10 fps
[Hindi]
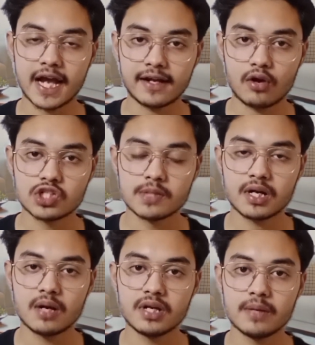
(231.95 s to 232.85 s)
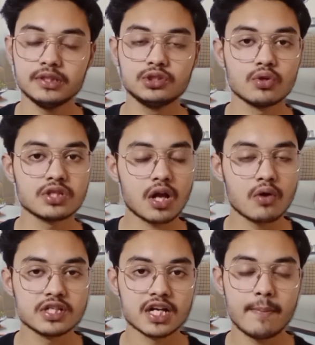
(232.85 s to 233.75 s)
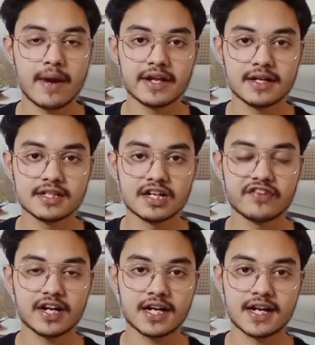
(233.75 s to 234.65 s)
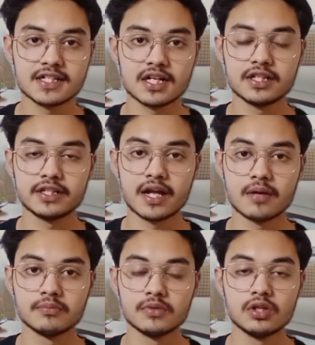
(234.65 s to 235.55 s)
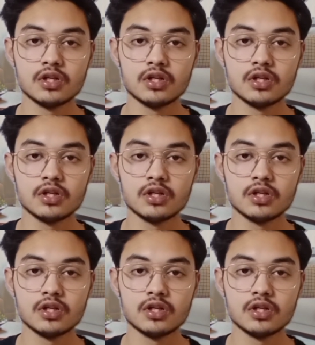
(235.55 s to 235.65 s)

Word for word: जैक काउंसलिंग में कभी कभी जोसा काउंसलिंग का मेडिकल सर्टिफिकेट अटैच कर देते हैं